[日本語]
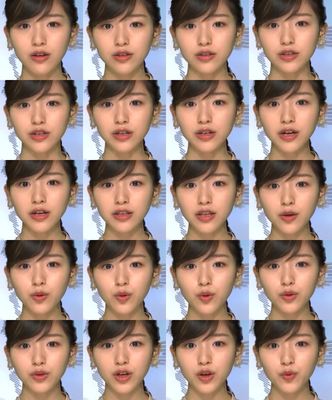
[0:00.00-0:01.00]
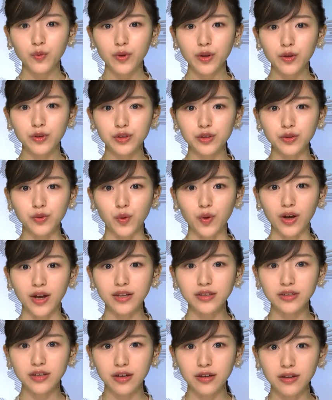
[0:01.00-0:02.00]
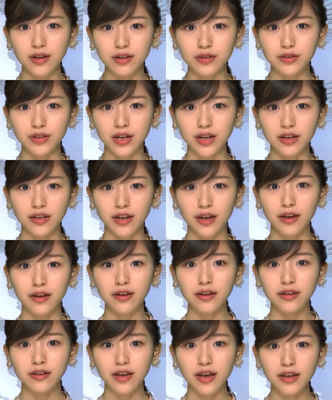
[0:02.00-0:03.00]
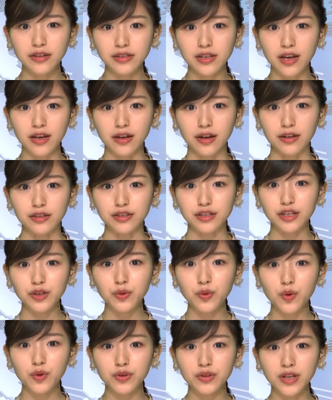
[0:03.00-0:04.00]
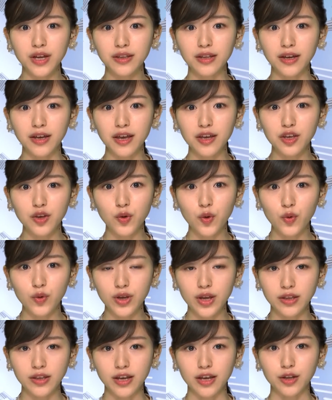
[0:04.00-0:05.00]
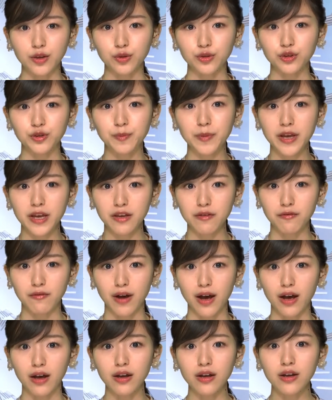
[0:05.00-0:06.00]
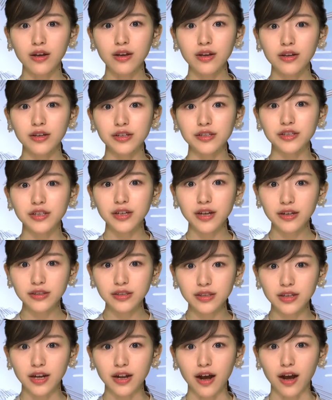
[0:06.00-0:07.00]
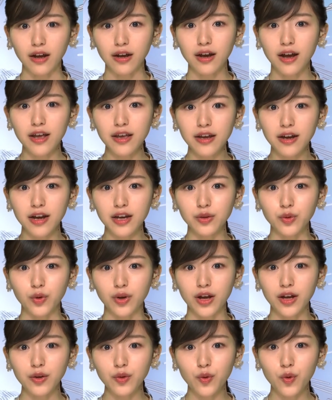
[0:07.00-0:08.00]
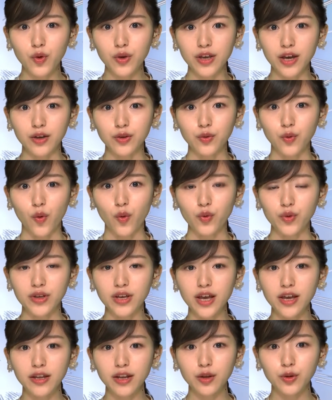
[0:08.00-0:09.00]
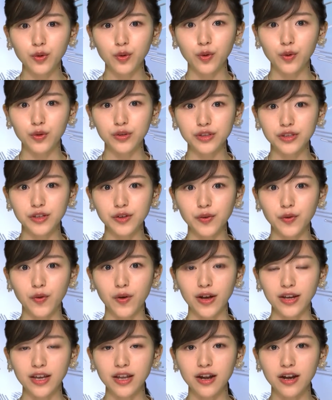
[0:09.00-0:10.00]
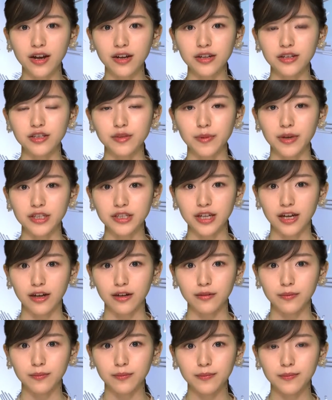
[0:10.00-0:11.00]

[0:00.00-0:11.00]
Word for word: 新型コロナウイルスの感染拡大で経済が深刻な打撃を受けているスペインは7月から海外の観光客を受け入れる方針を明らかにしました